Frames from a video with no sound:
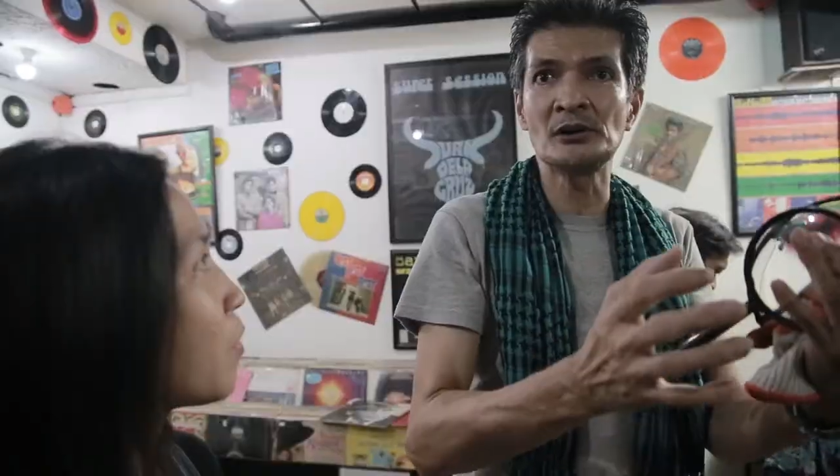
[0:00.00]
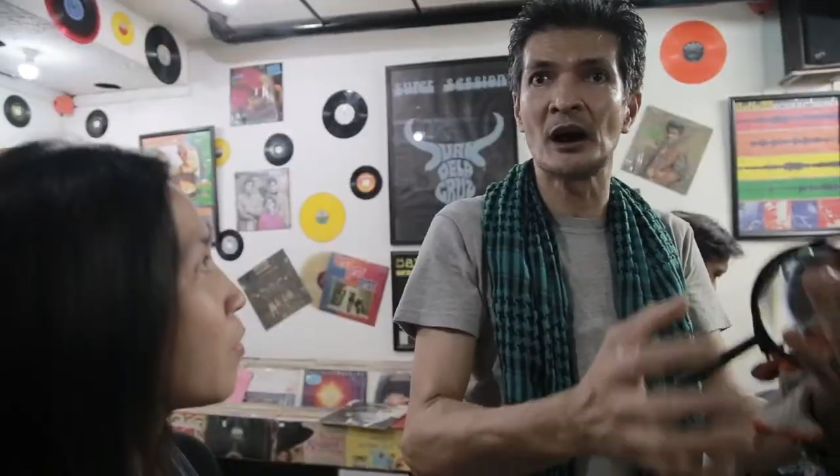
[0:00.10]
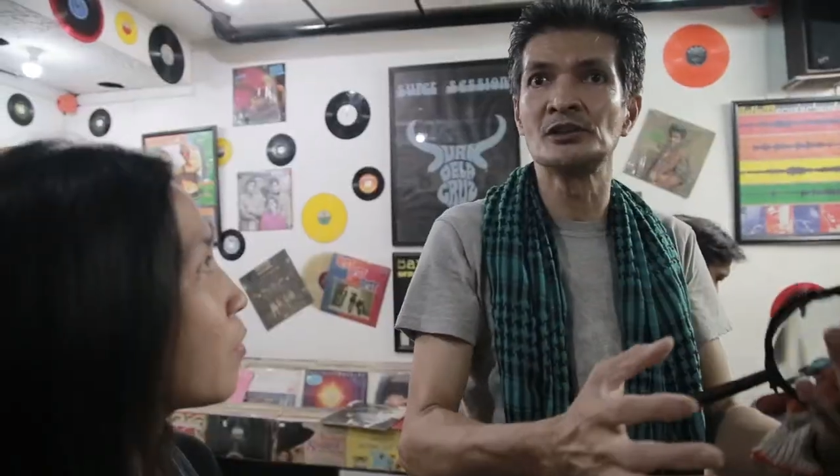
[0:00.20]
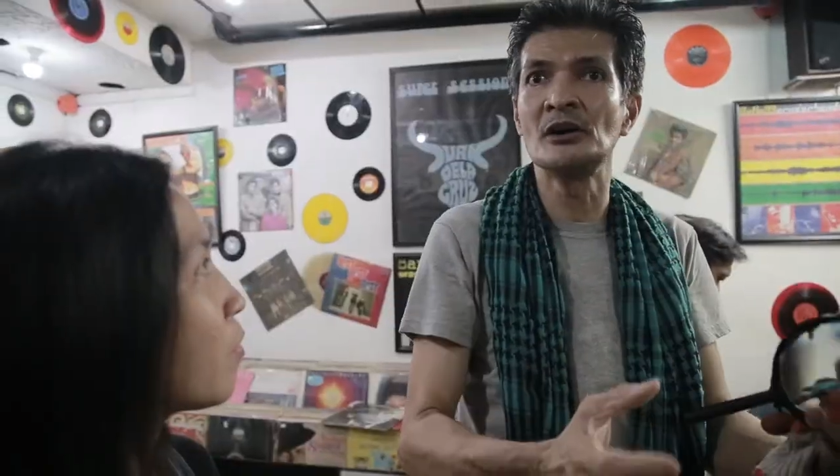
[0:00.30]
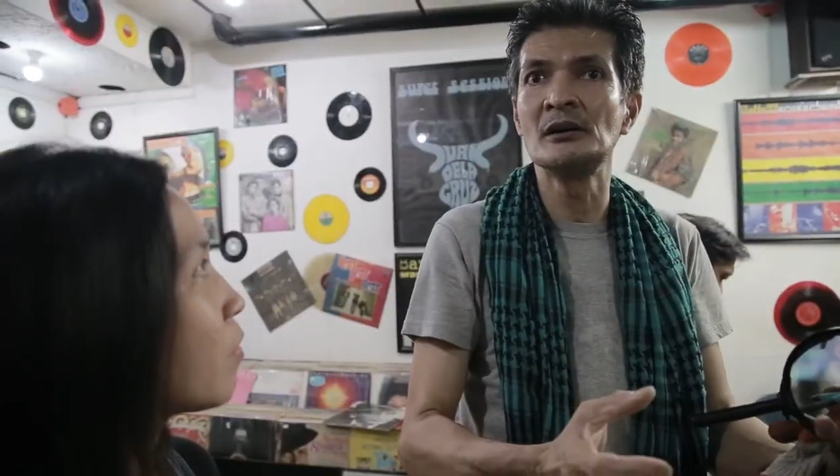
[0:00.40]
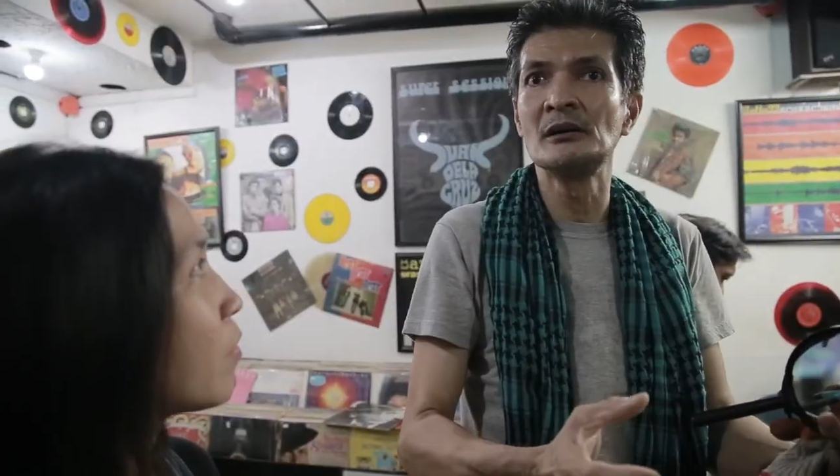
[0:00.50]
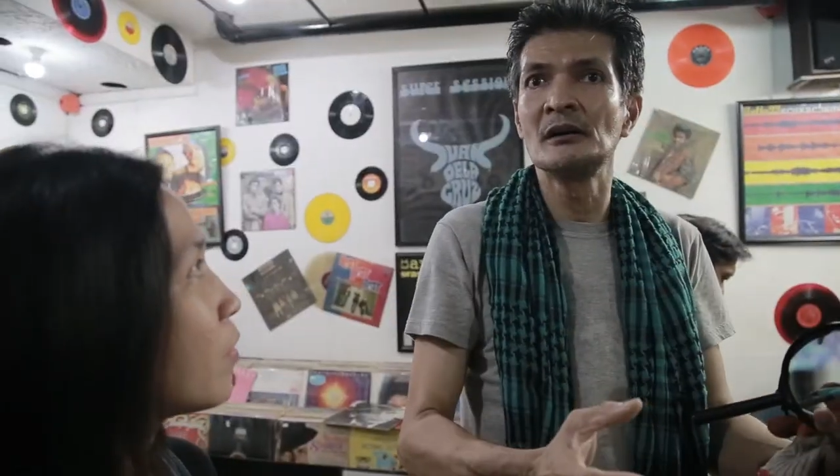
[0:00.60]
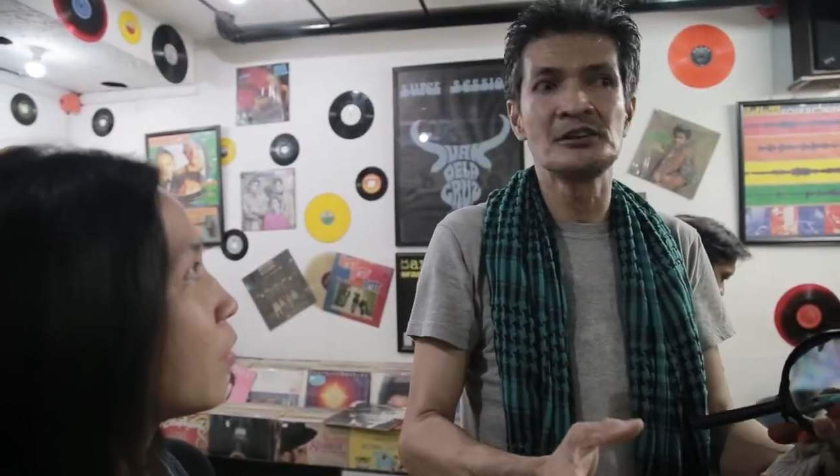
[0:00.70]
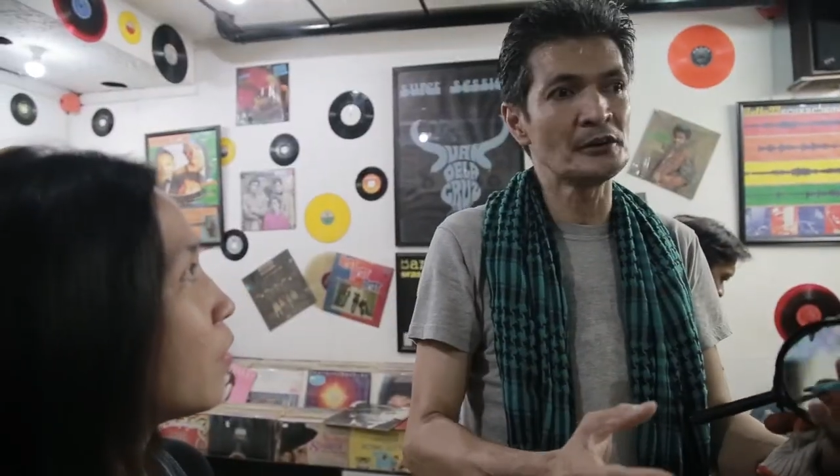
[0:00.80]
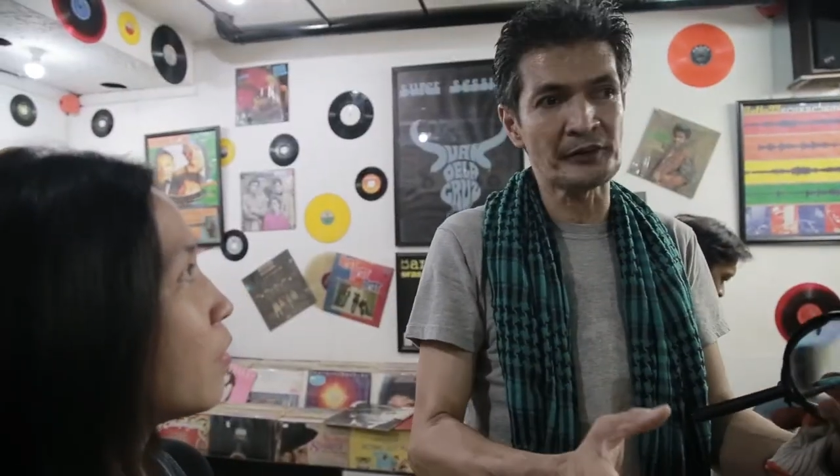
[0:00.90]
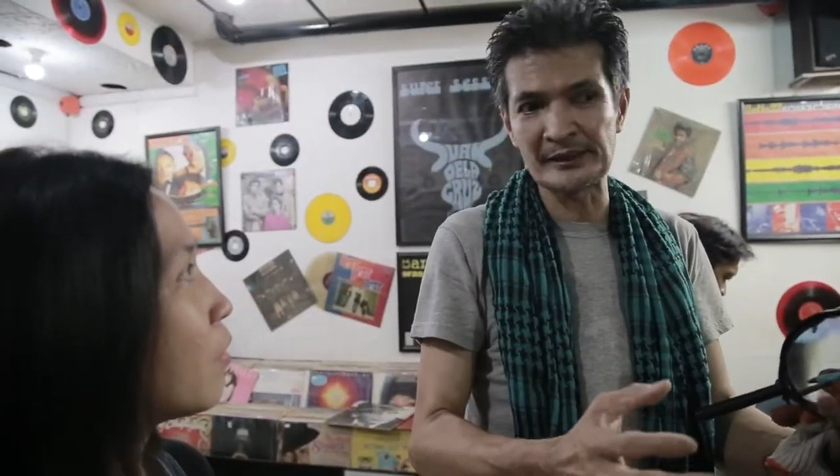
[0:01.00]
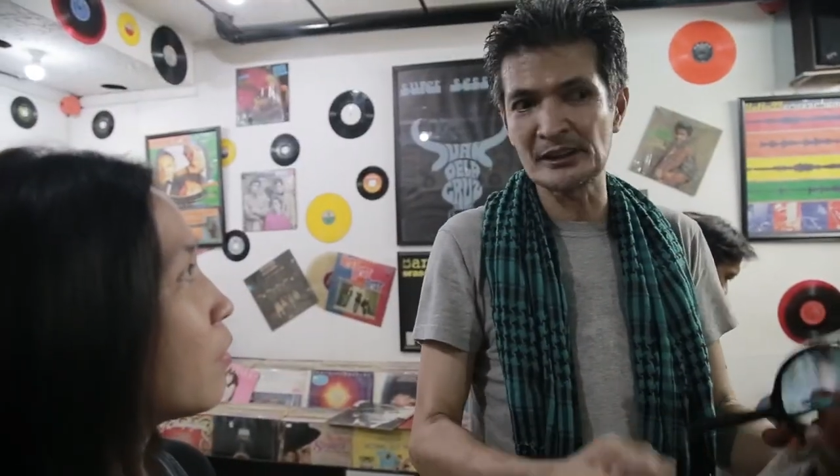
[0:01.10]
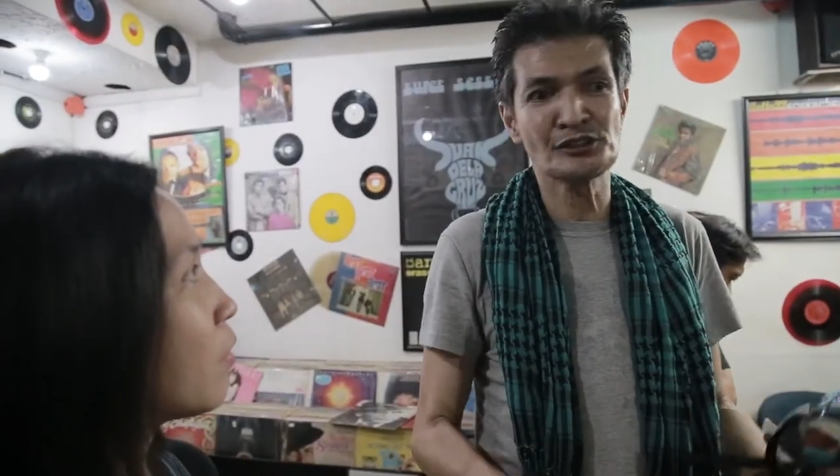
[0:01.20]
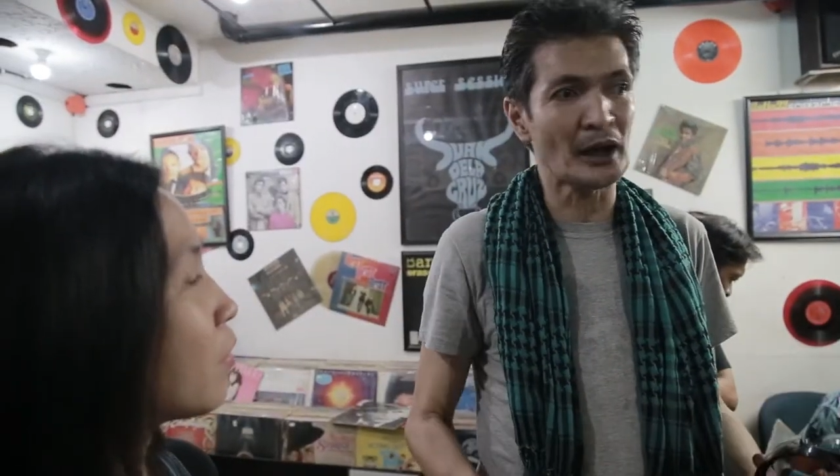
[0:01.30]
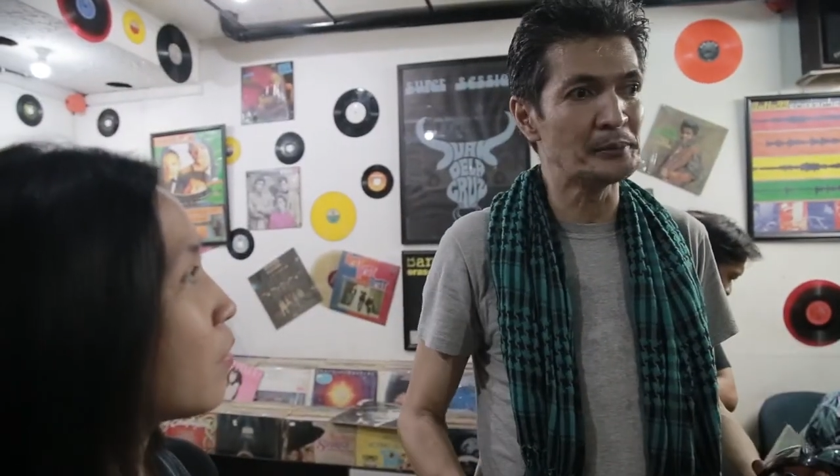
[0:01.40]
yung ano, yung
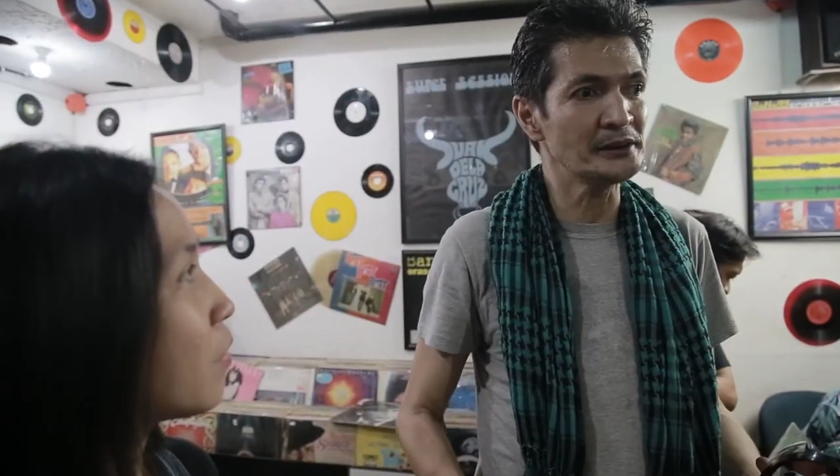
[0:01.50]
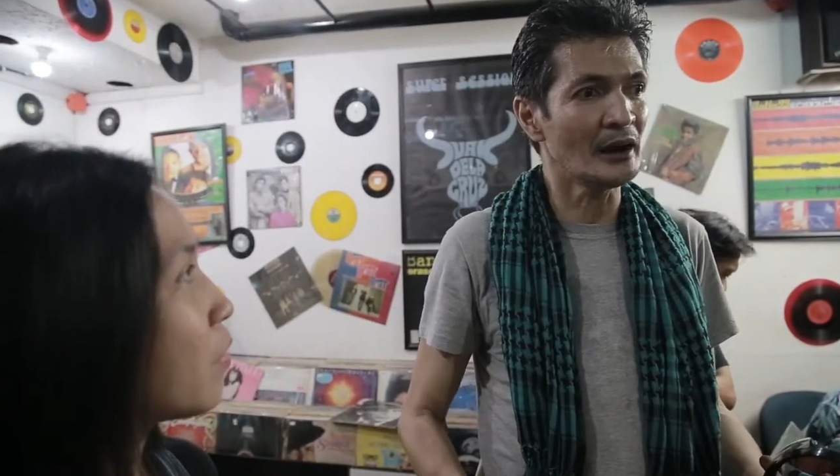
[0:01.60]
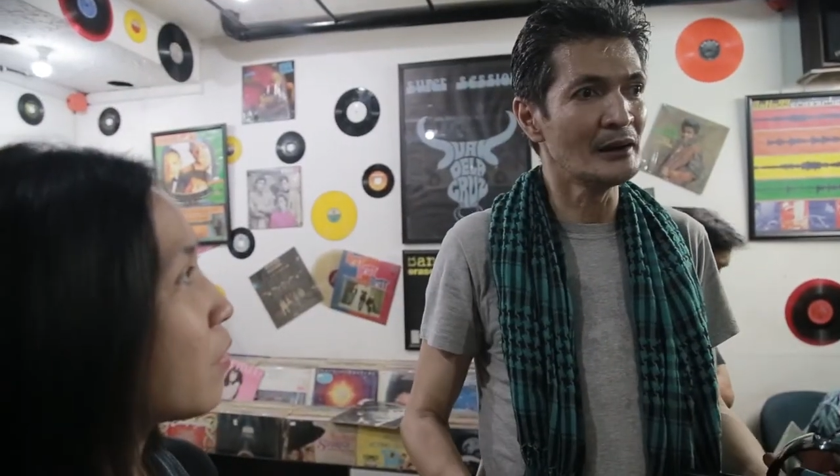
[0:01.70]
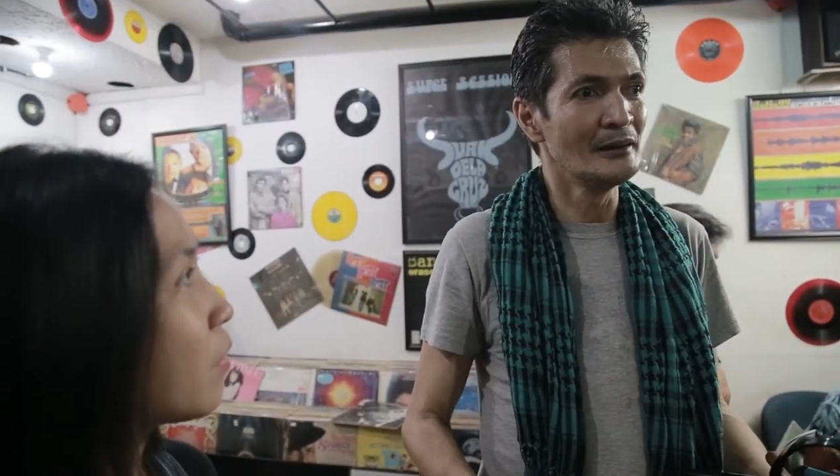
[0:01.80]
vinyl, sabi niya,